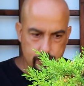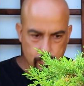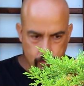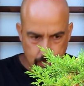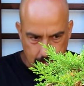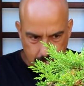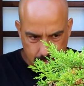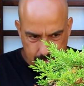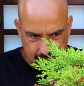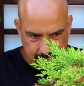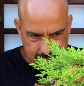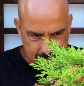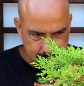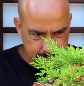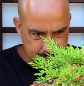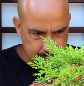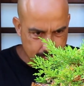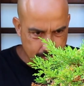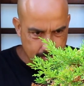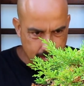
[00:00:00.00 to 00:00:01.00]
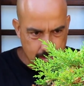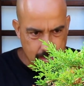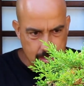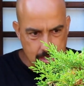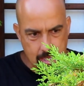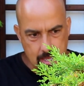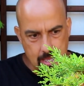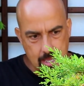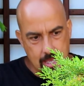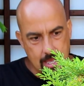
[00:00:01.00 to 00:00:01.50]
Una cosa así.
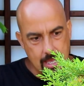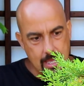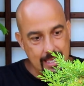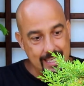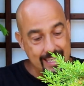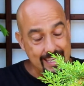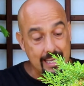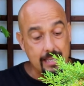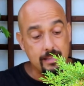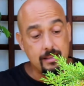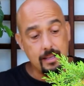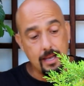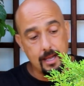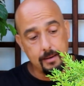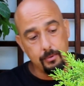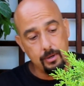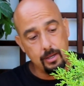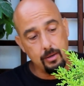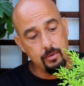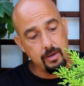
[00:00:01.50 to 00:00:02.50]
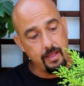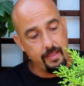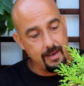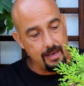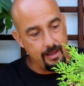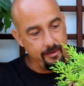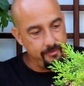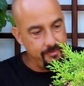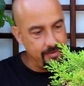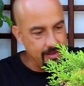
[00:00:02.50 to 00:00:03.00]
Y este árbol es una de
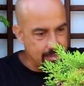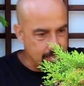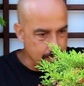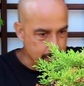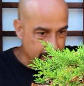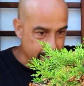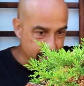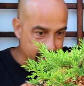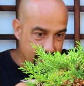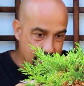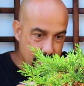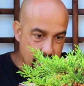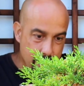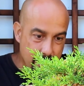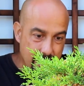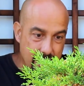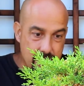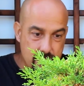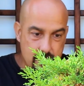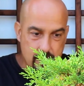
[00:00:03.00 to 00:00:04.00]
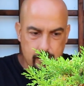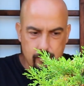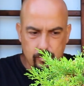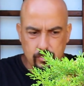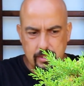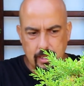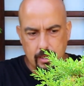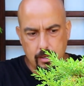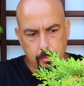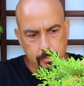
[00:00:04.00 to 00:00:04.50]
las víctimas, víctimas entre muchas